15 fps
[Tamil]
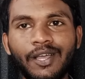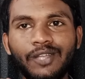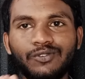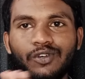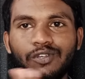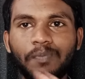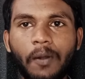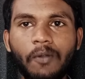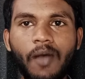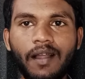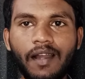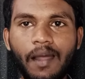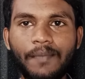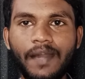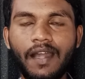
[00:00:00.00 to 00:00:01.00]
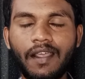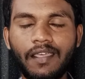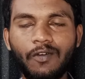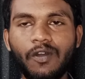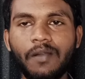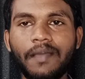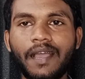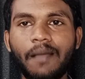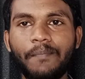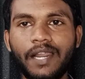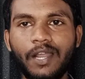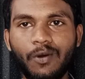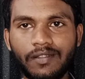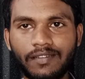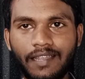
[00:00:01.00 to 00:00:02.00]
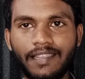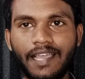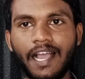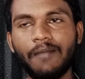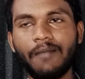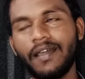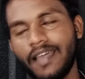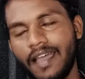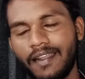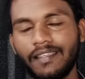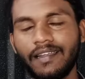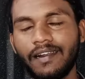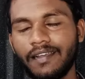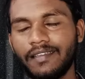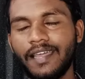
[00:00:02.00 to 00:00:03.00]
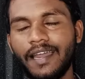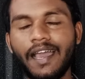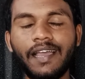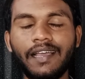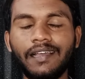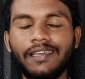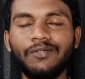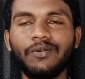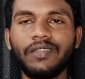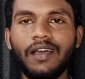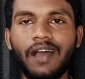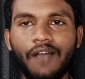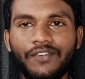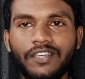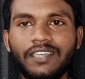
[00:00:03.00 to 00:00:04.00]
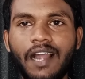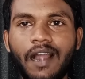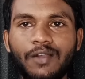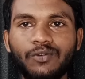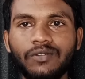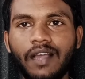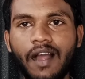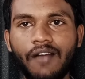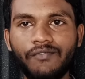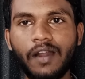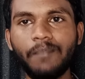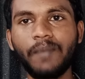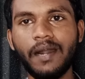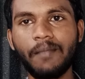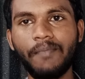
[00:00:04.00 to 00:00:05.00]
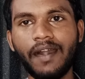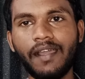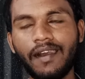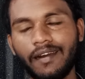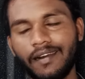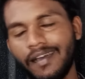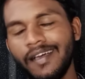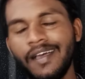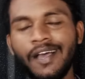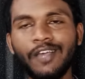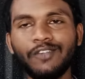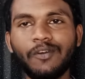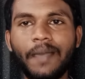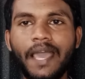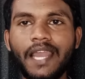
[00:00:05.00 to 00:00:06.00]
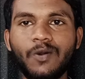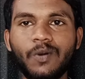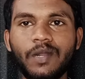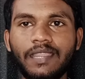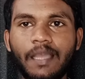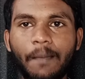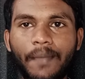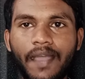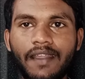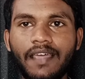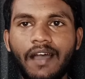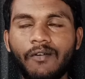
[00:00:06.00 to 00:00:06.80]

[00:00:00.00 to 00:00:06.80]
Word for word: சூஸ் பண்ணுவாங்களா அப்படின்றது ஒரு மிகப்பெரிய ஒரு சந்தேகமாக தான் இருந்துட்டு இருக்குது ஏன்னா இது வந்து அஃபிஷியலான நியூஸாக கன்ஃபர்ம் பண்ணப்படல ஸோ மேற்கொண்டு இந்த பேர் தான்